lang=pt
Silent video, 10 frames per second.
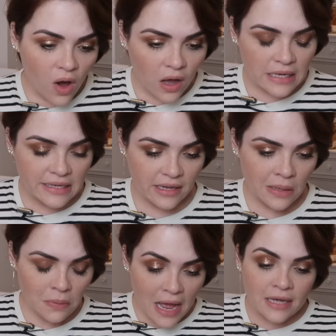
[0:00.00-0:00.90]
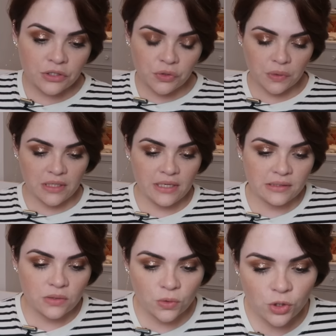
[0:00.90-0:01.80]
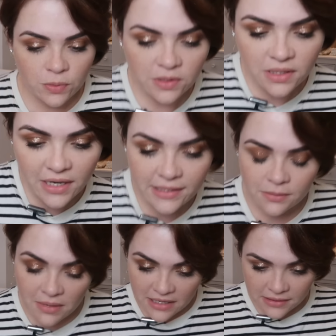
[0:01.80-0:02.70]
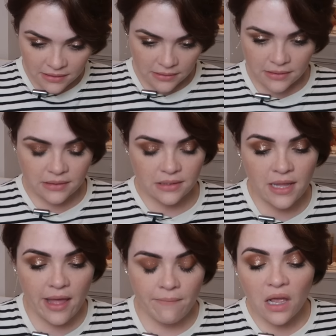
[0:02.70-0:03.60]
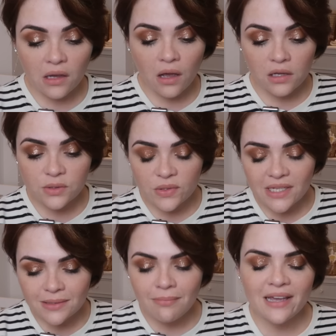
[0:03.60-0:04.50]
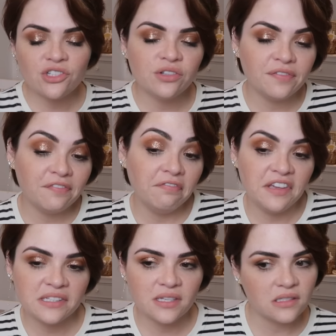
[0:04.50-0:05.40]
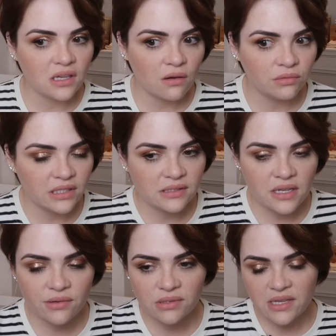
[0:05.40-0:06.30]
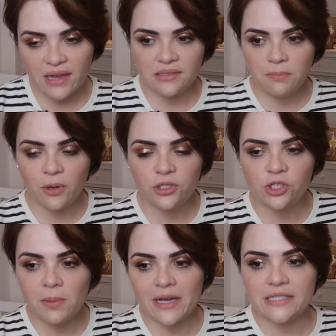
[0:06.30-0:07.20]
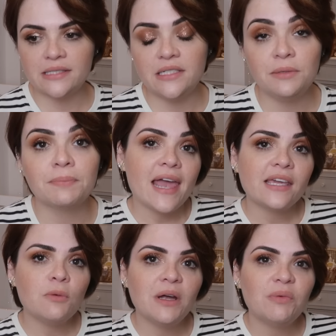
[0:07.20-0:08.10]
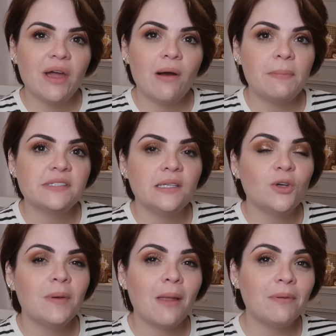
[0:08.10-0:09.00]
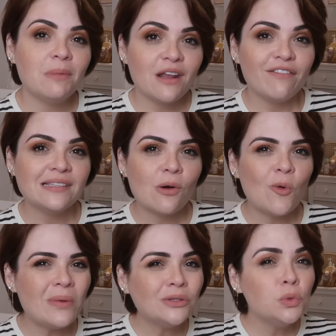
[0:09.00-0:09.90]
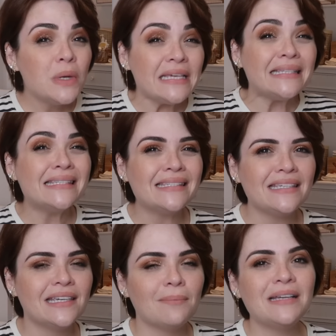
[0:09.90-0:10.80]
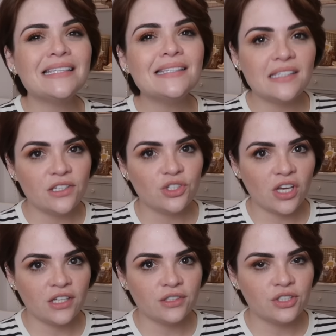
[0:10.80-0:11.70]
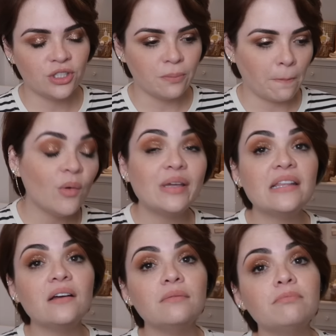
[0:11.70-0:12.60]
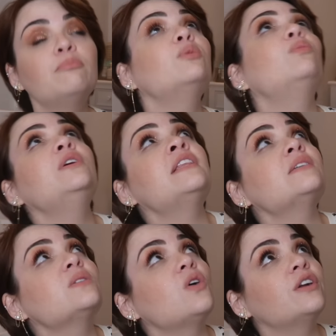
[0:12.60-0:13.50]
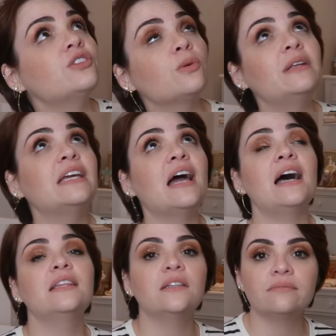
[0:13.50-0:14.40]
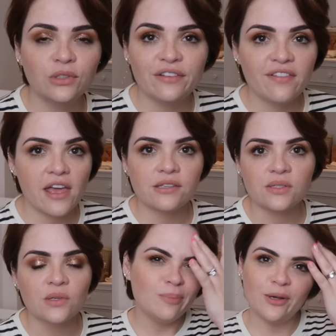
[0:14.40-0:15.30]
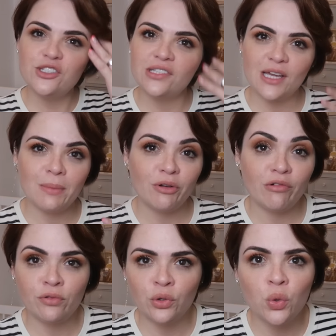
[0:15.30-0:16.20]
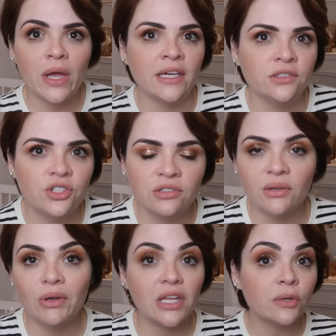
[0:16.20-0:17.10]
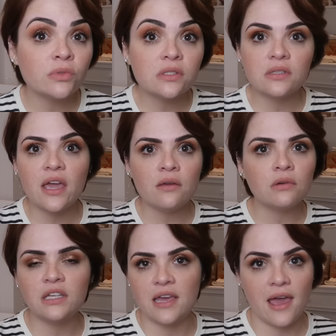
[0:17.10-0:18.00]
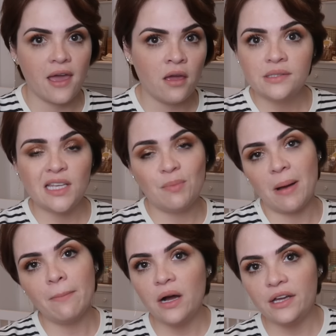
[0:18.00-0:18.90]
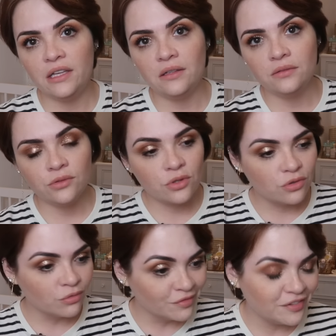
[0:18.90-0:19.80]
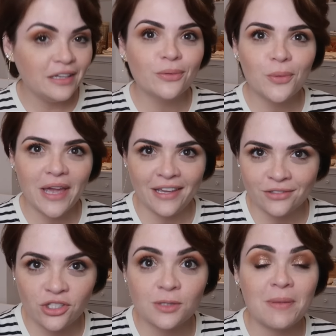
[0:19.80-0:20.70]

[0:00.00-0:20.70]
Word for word: Olha, eu acho que nesses últimos três meses, né, as coisas mais difíceis que aconteceram, se é que se pode chamar assim, é que o Manuel apresentou pela primeira vez alguma doencinha. Mas assim, gente, eu ainda, por muita sorte, obrigada, universo, não posso dizer que o Manuel ficou doente, então eu ainda não sei o que é ser uma mãe de um filho doente.